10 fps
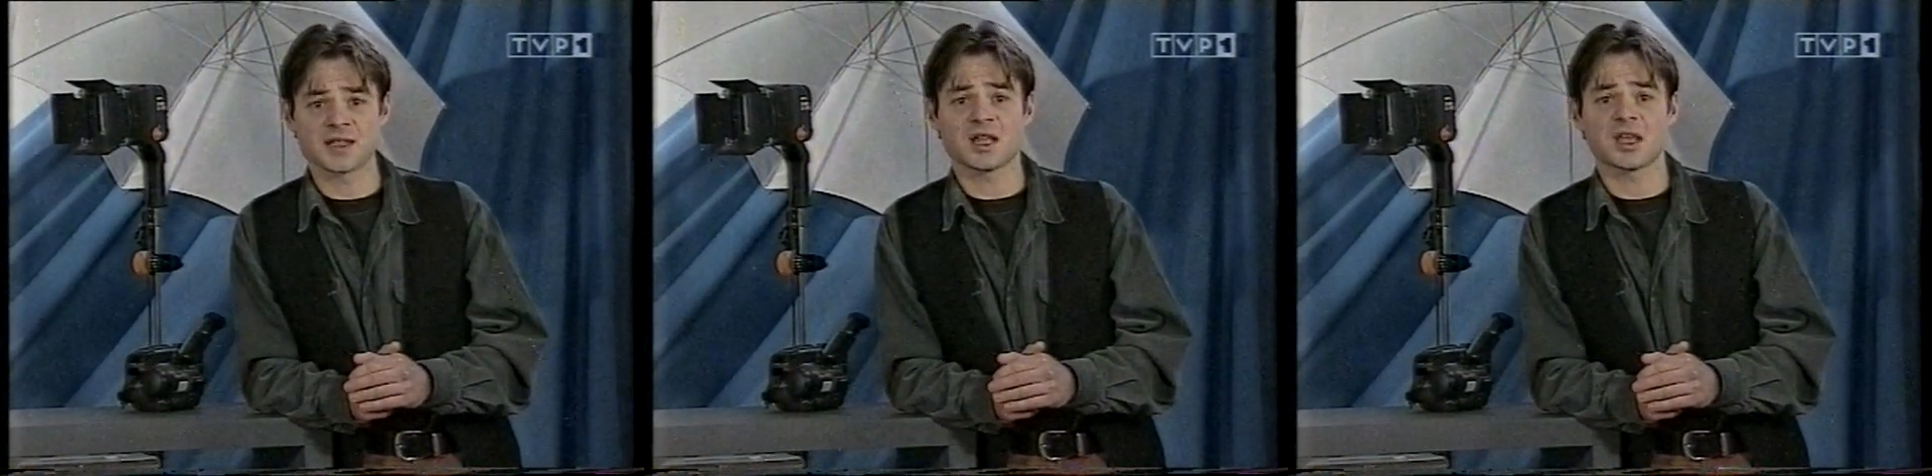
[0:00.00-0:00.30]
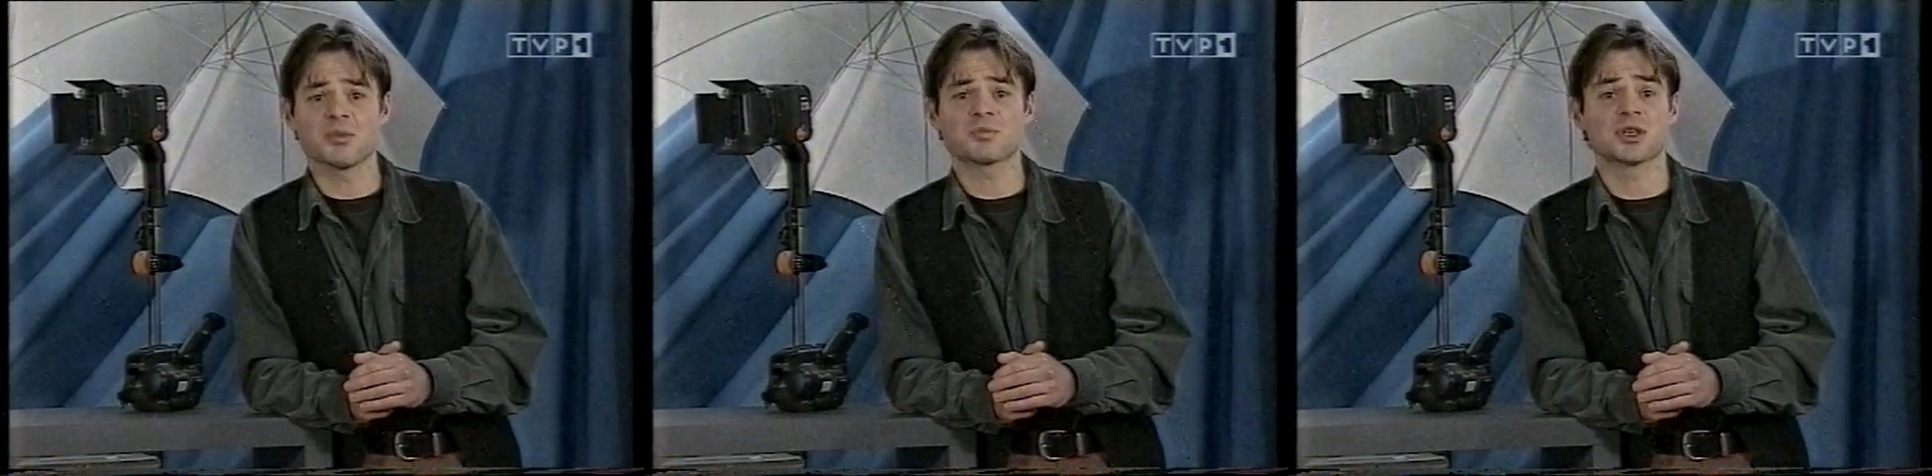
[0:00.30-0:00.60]

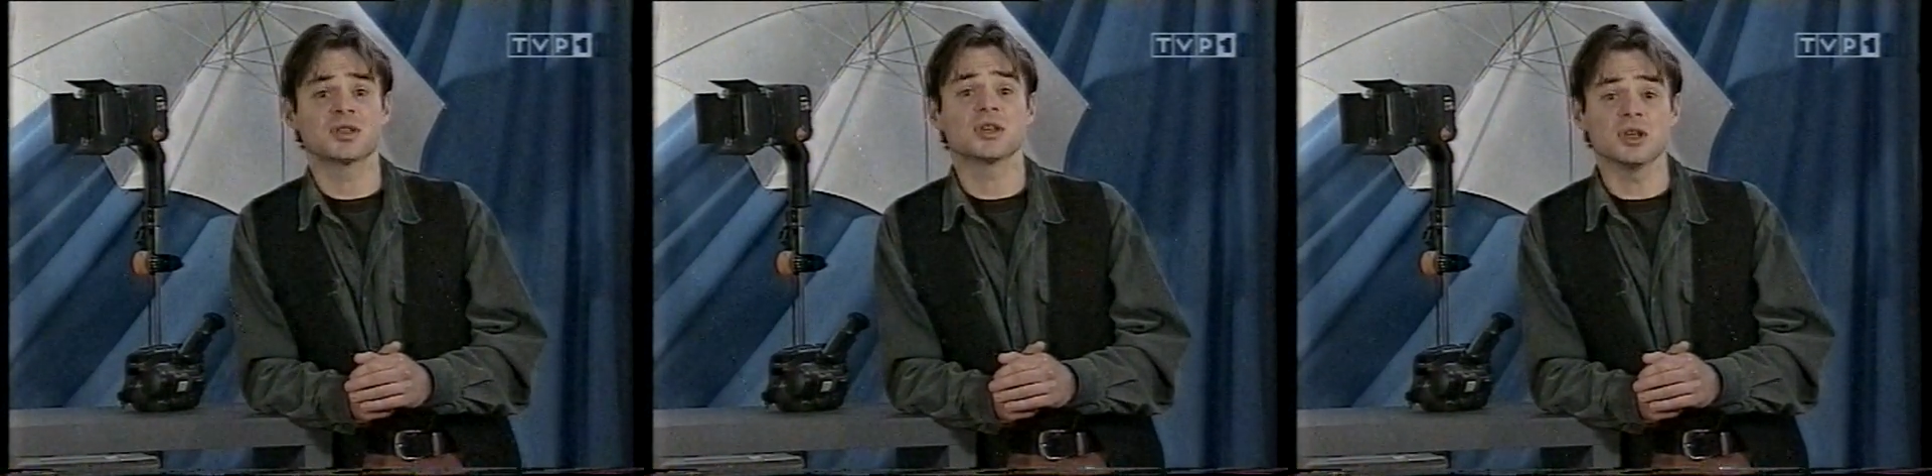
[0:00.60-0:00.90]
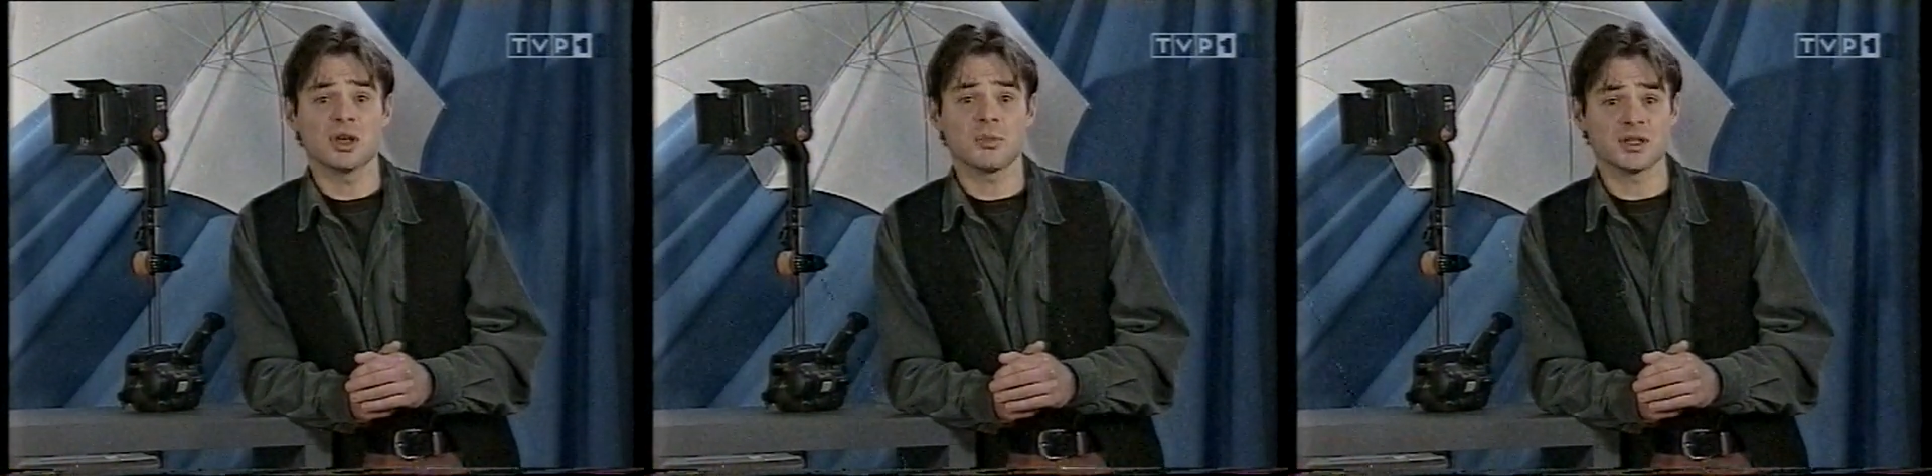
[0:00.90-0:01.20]
stajemy przed
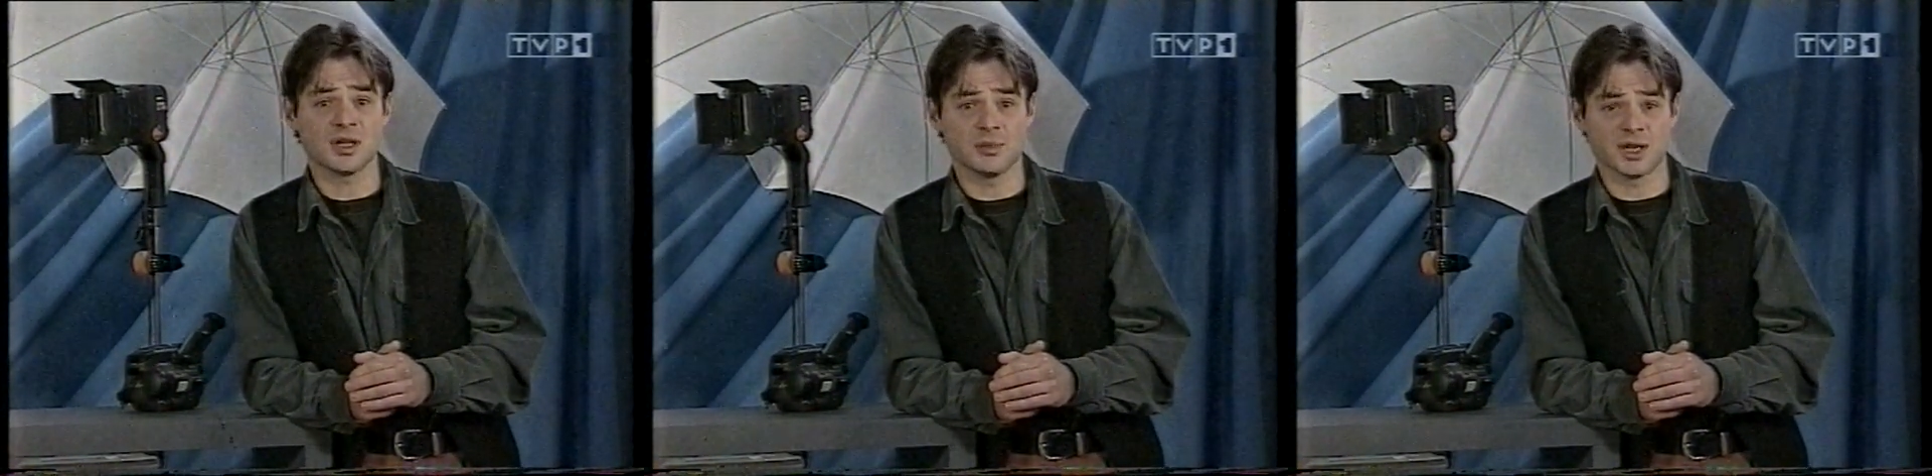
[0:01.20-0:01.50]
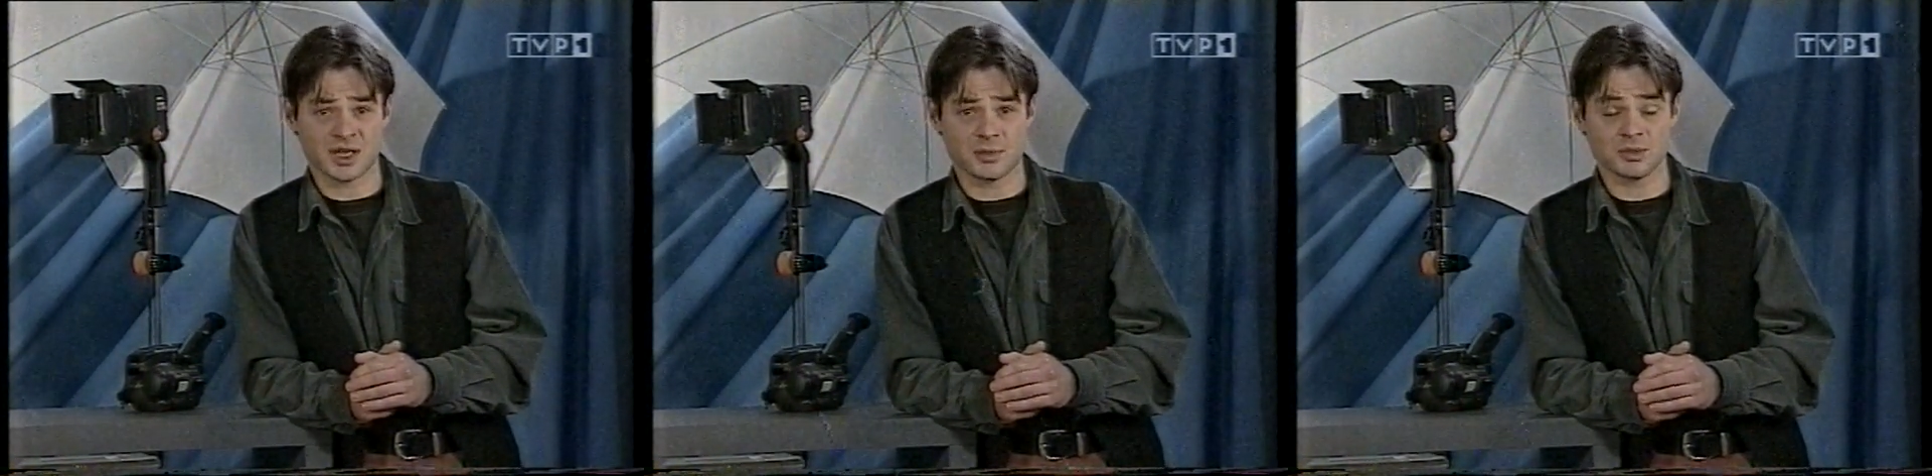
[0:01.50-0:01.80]
kilkoma
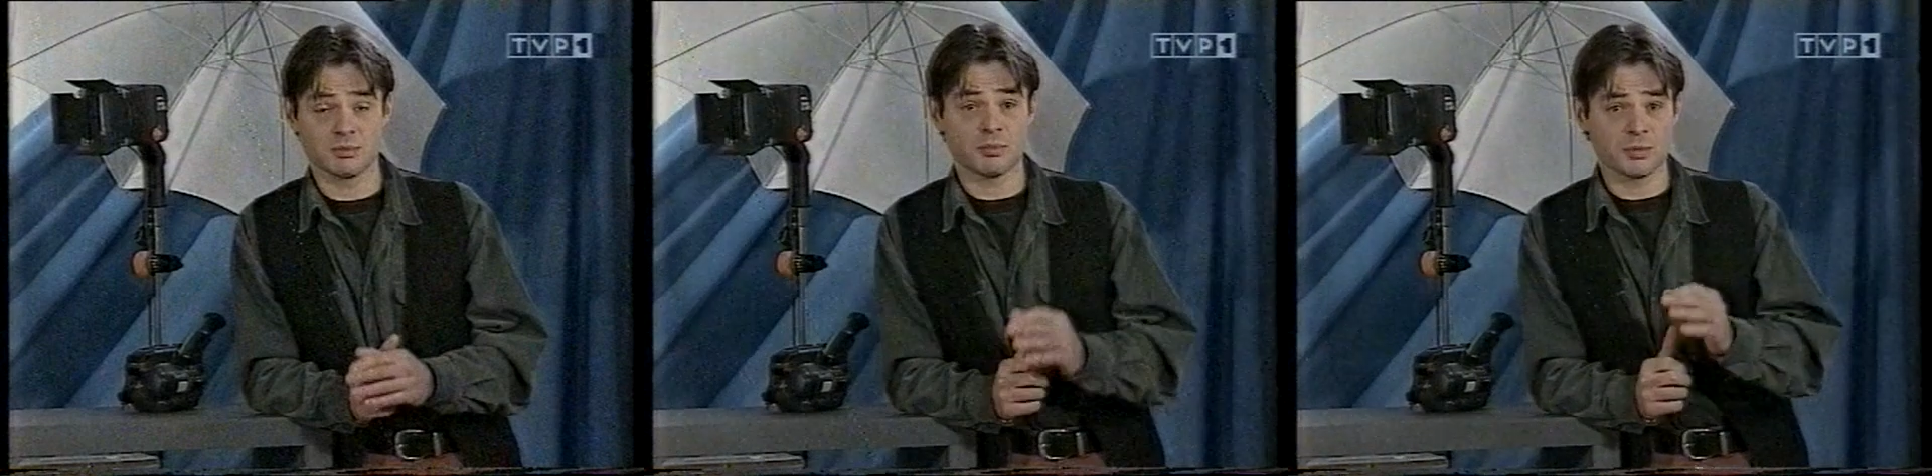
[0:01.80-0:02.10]
dylematami.